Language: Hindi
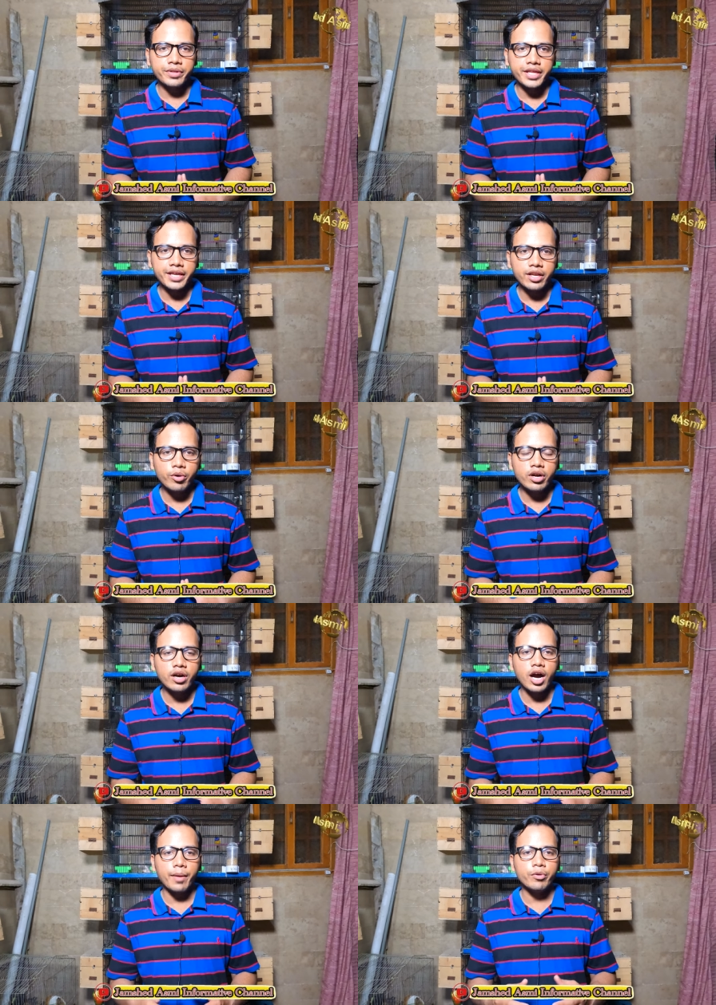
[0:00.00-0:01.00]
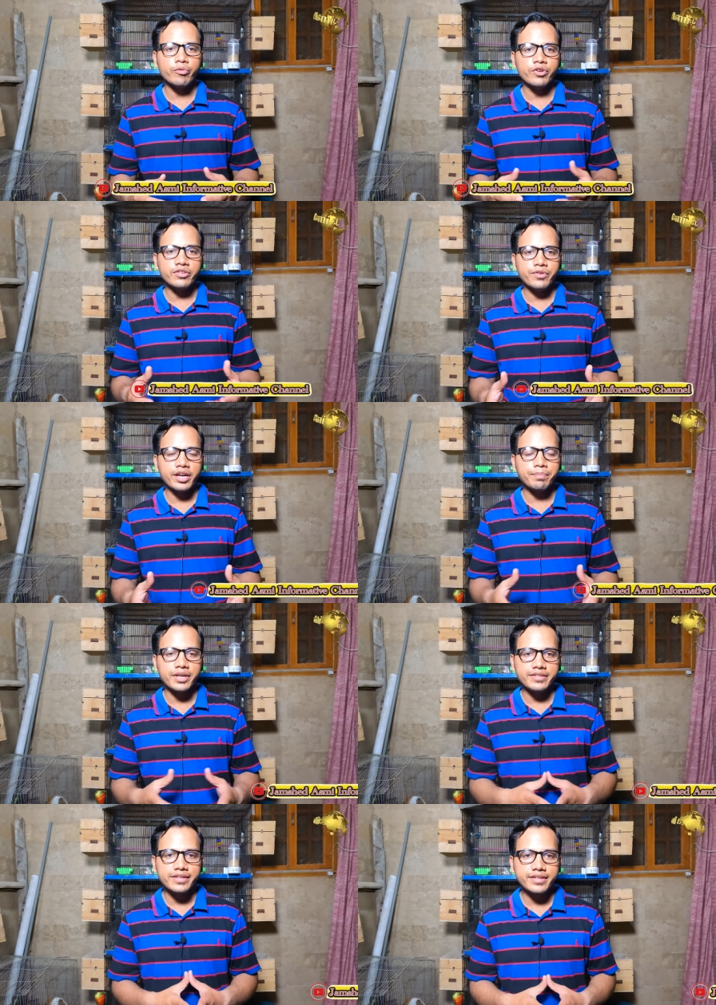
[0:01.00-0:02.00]
में देख लिया होगा आप लोग फ़िश फैट
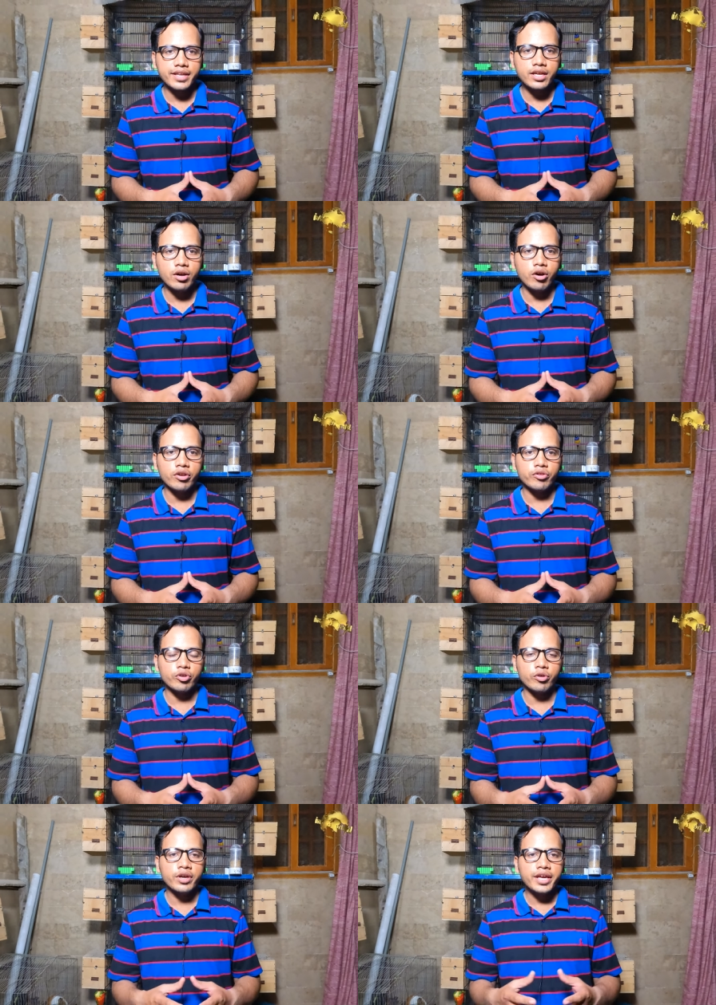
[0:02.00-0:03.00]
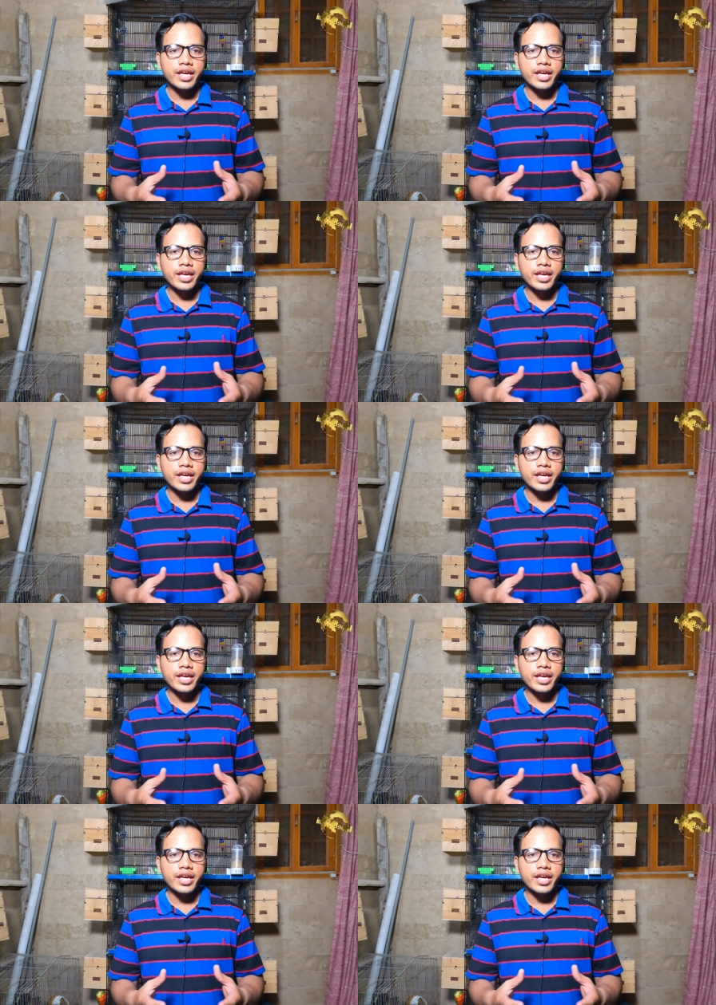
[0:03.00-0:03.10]
परचेज़ करें और इसको